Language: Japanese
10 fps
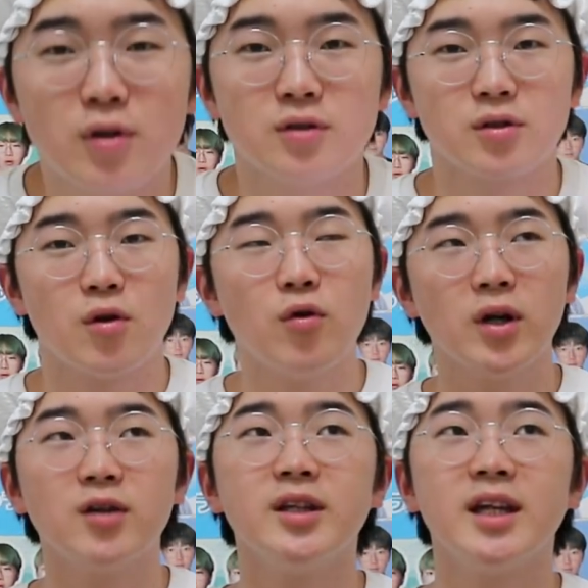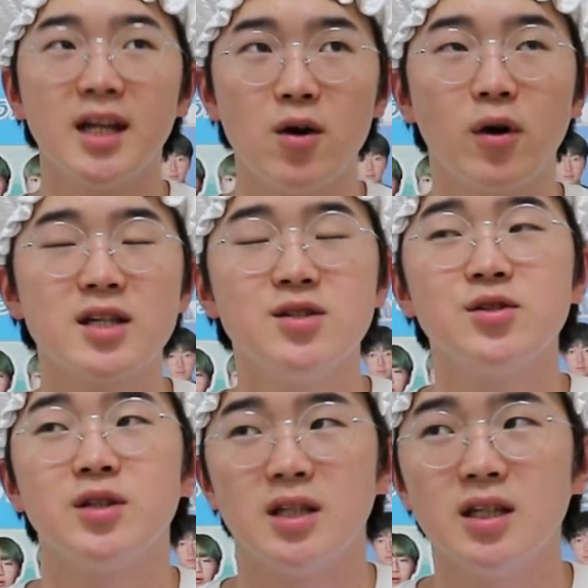その本格的なお菓子
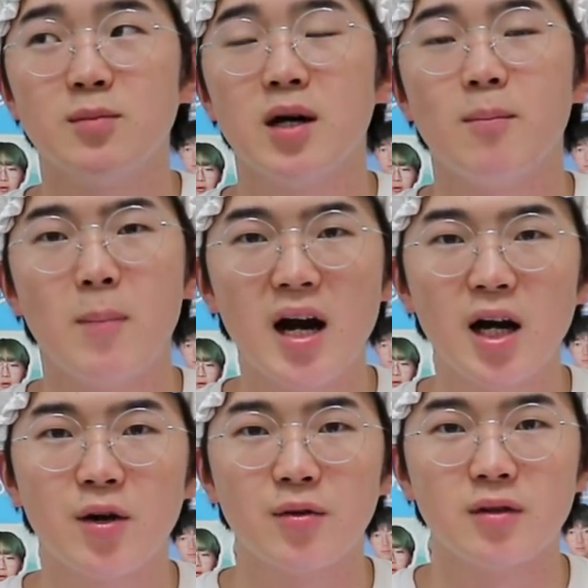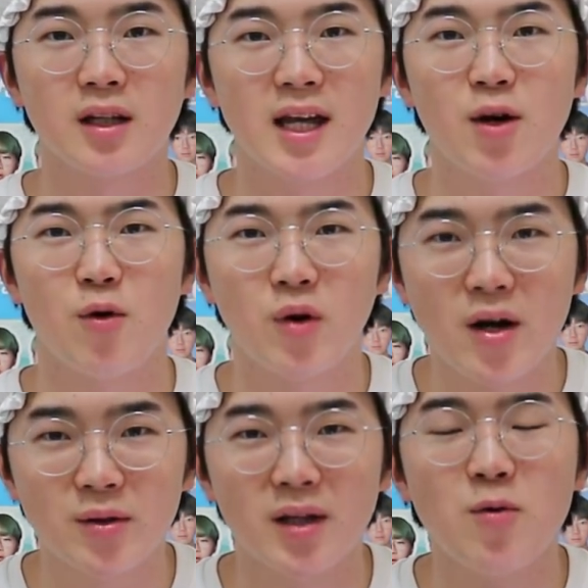作り、まあ、マカロンって結構本
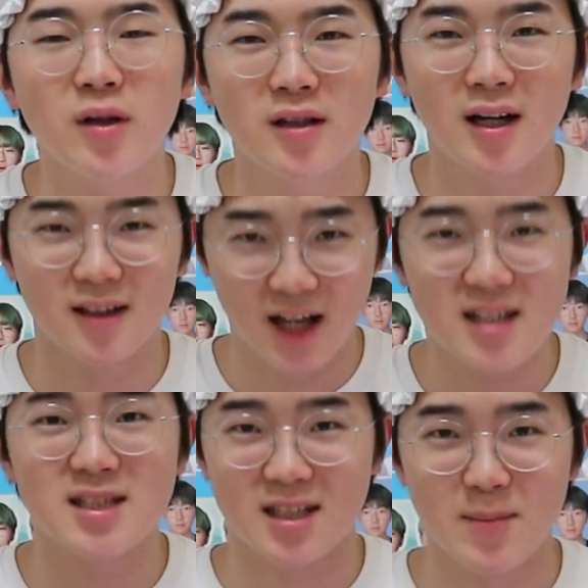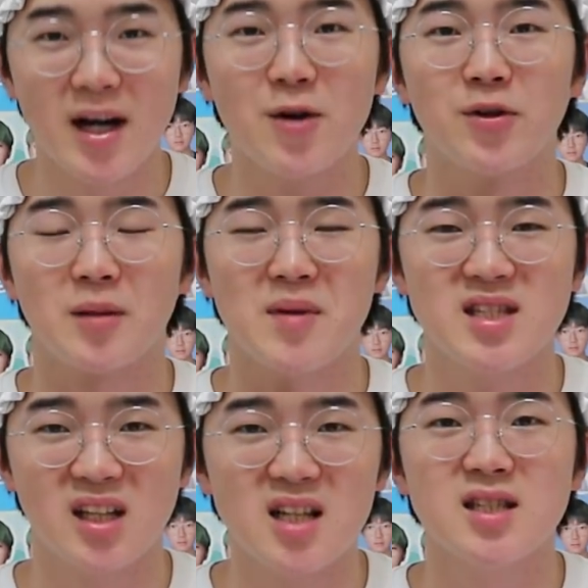格的本格ガチじゃんマカロンでめっ
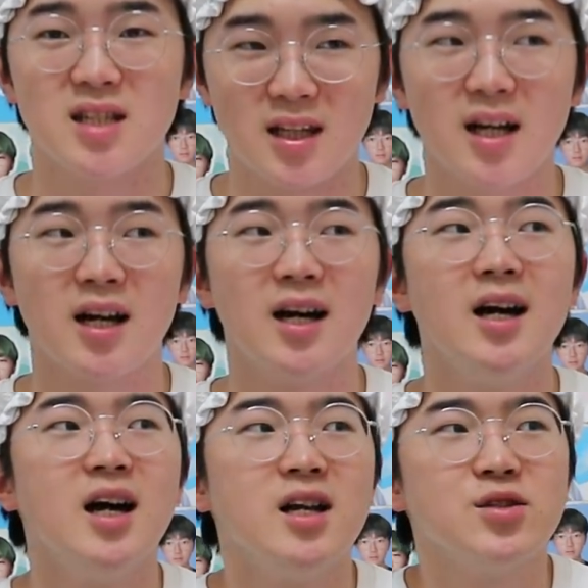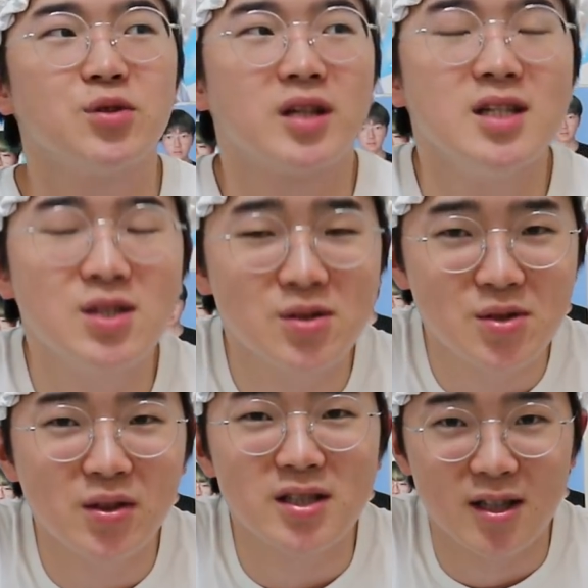ちゃガチじゃんだからちょっと緊張す
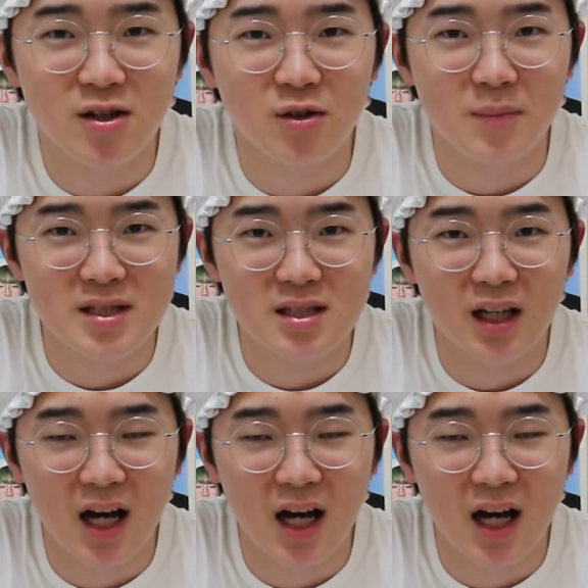るんですけど、まあ、